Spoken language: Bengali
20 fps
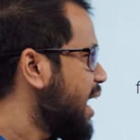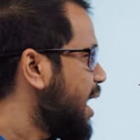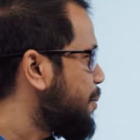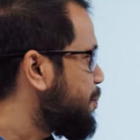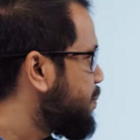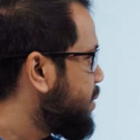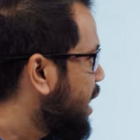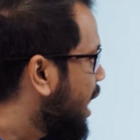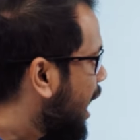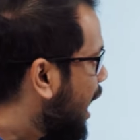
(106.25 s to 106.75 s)

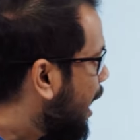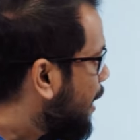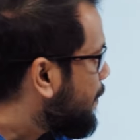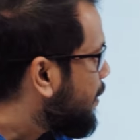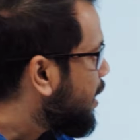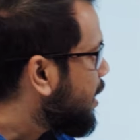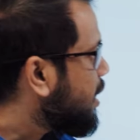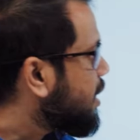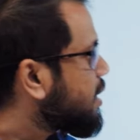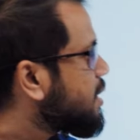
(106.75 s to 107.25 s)
আপনি
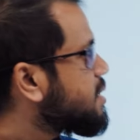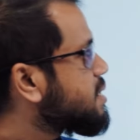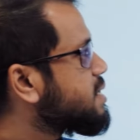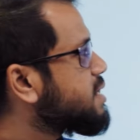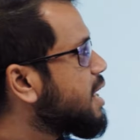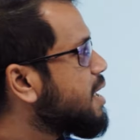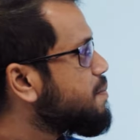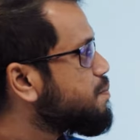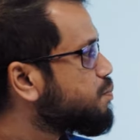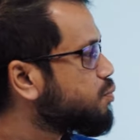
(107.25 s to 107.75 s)
আবার
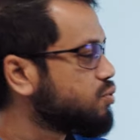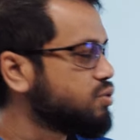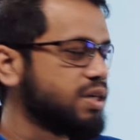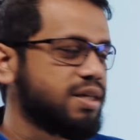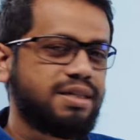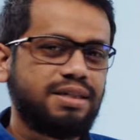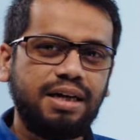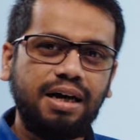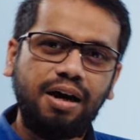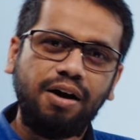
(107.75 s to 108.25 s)
সেম
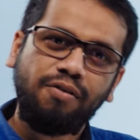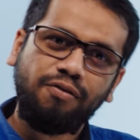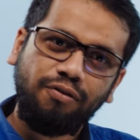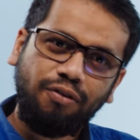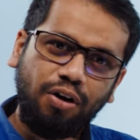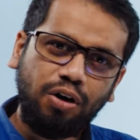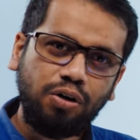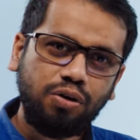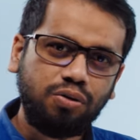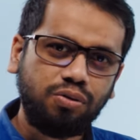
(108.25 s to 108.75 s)
প্রসেসটা
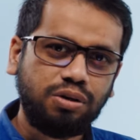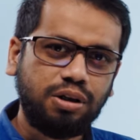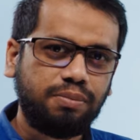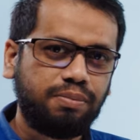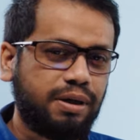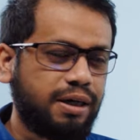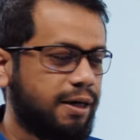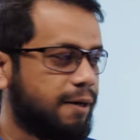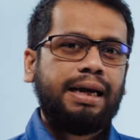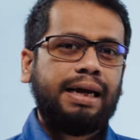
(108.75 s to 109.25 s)
ফলো করতে
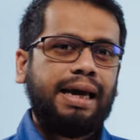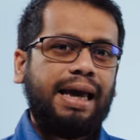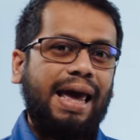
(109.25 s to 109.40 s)
পারেন